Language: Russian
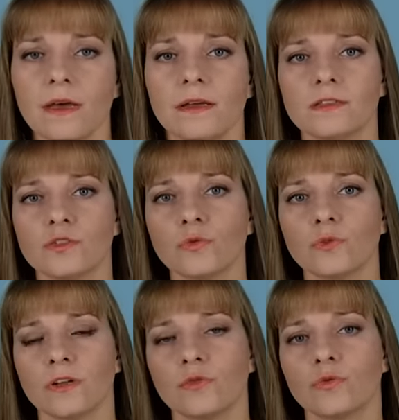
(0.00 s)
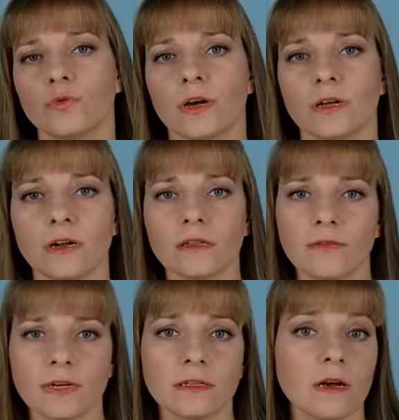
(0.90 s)
Институт конъюнктуры
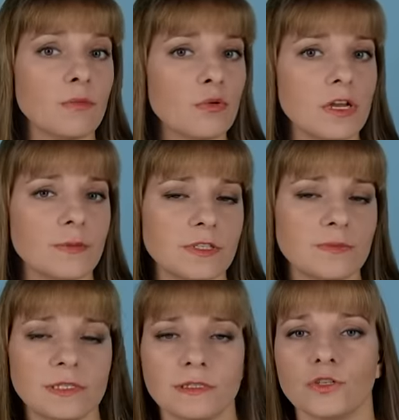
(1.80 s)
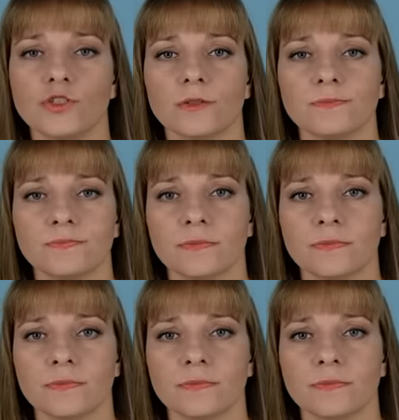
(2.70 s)
аграрного рынка более оптимистичен.